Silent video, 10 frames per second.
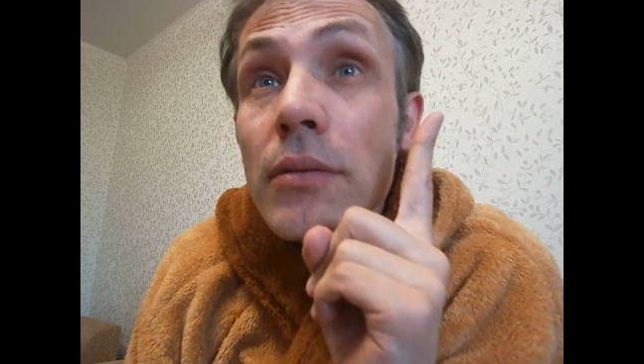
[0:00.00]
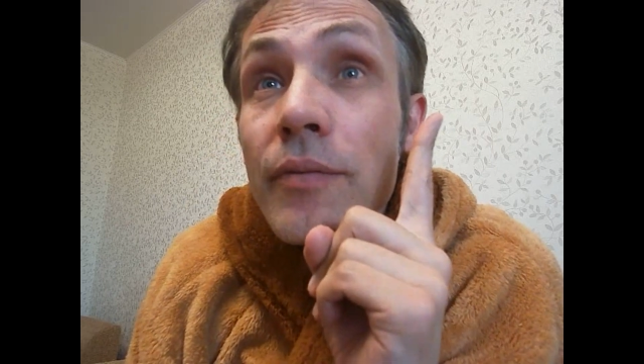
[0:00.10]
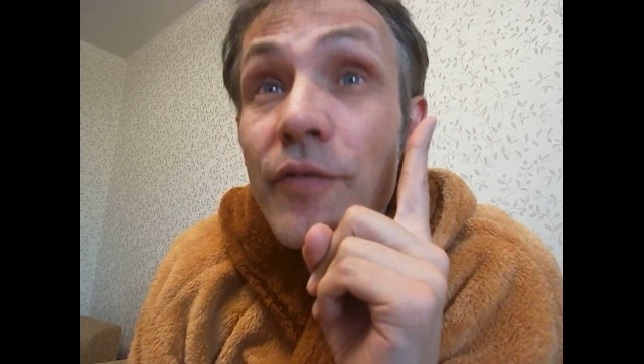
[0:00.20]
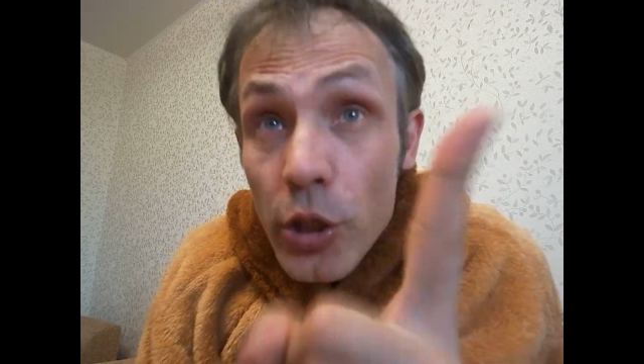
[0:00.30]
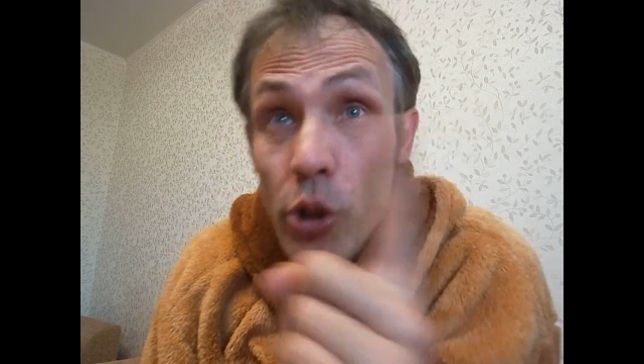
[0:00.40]

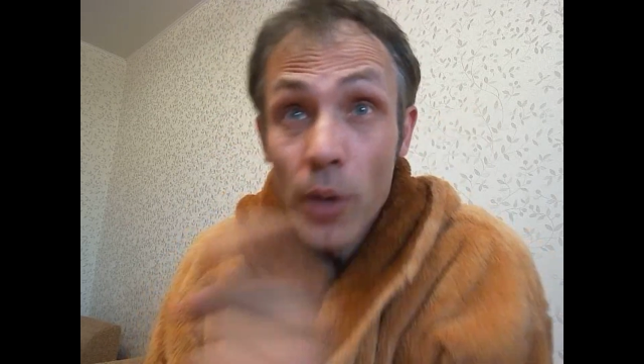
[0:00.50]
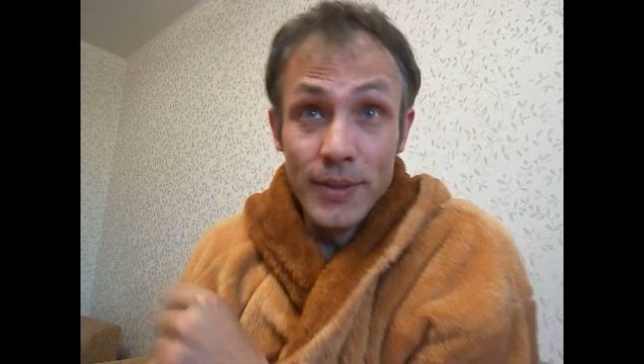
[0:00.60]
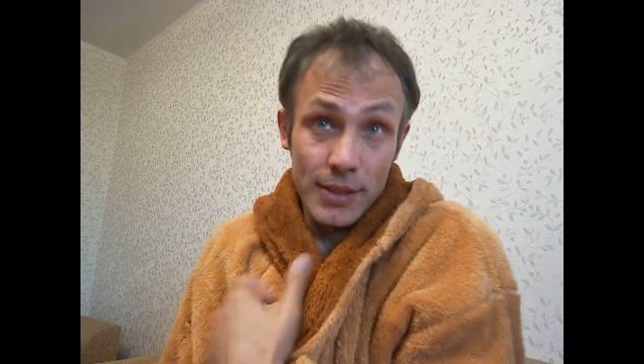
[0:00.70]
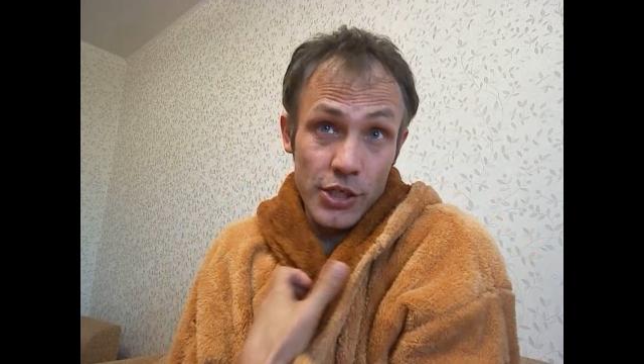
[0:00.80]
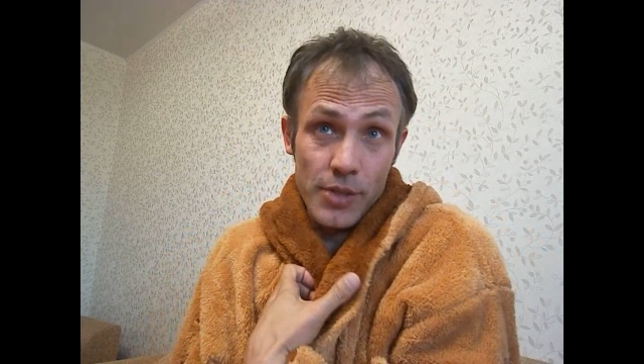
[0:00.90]

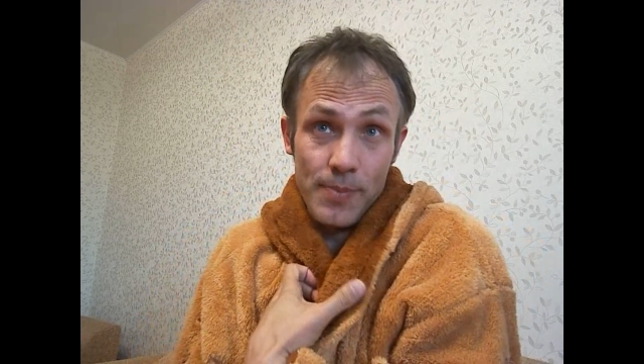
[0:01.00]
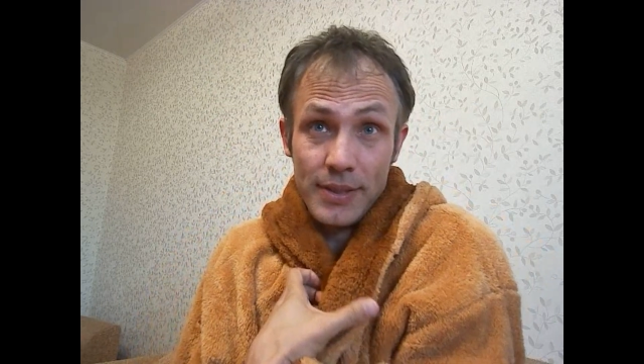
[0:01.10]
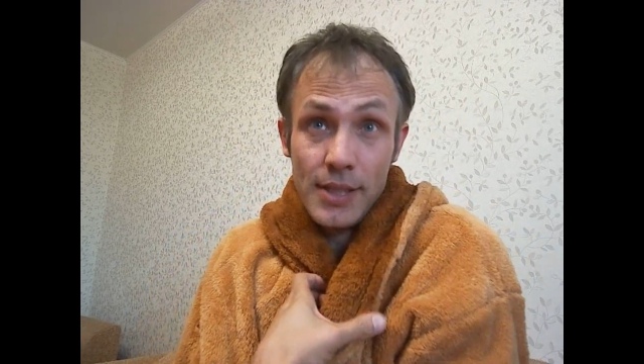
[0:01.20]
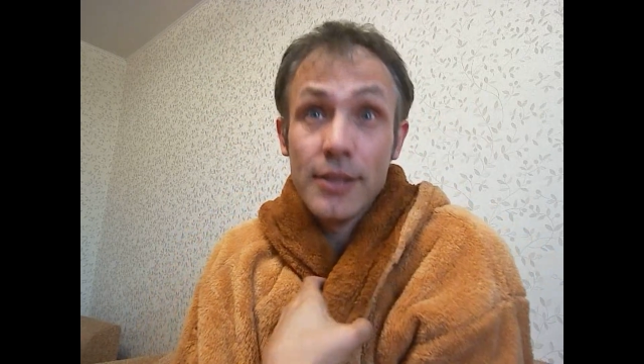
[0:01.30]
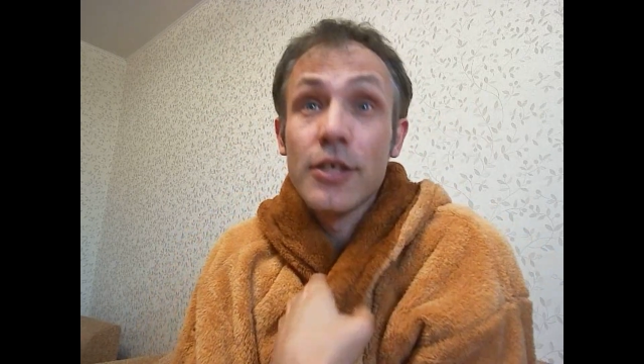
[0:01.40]
Вернемся к нашей
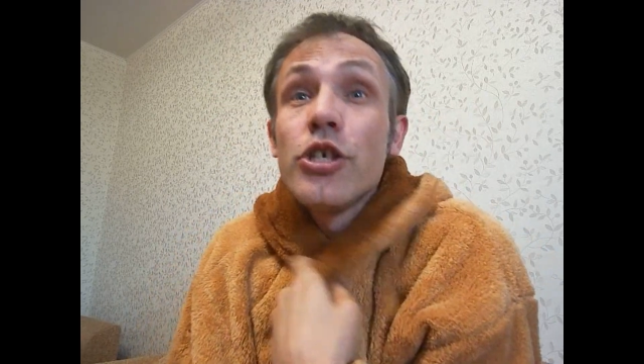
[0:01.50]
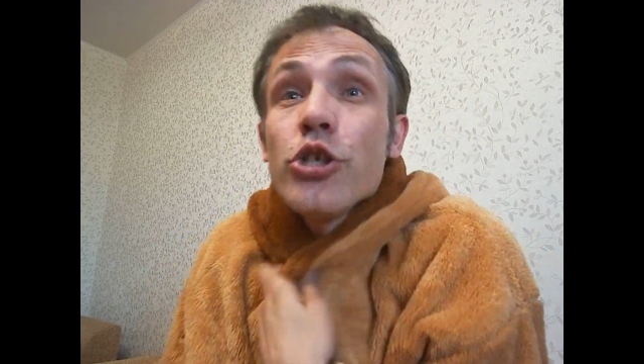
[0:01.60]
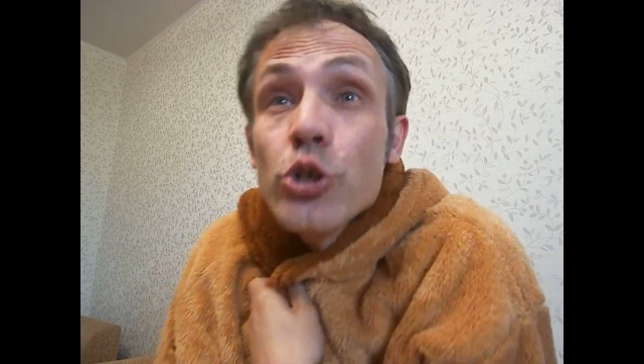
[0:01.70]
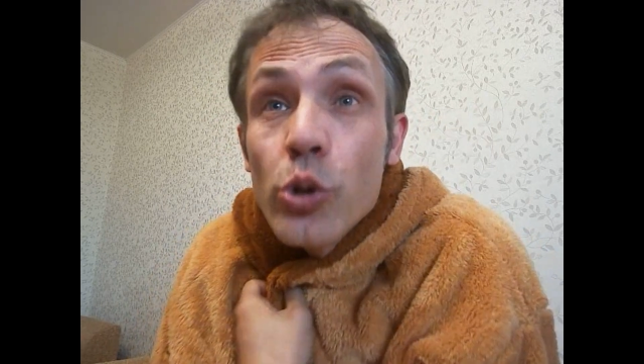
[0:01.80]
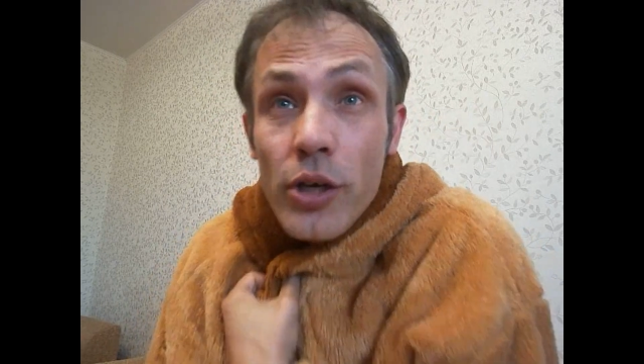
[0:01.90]
пациентке
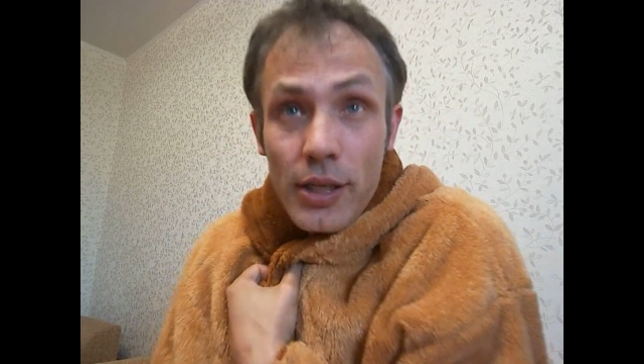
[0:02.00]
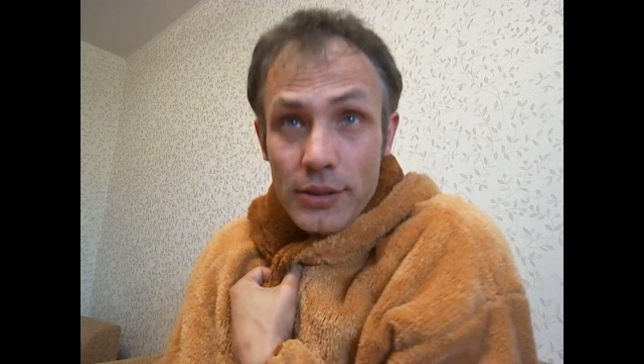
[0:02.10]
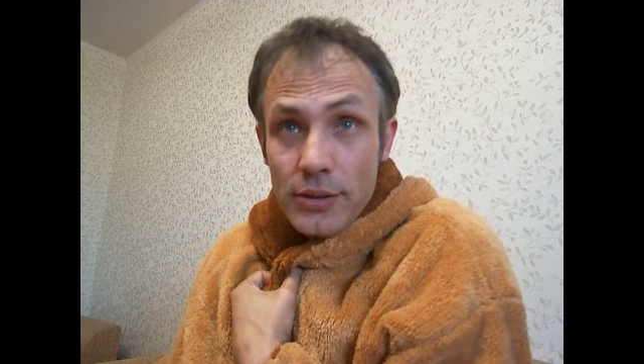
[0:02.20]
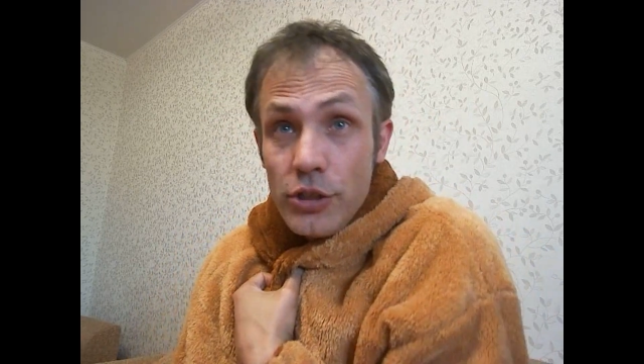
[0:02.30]
еще раз.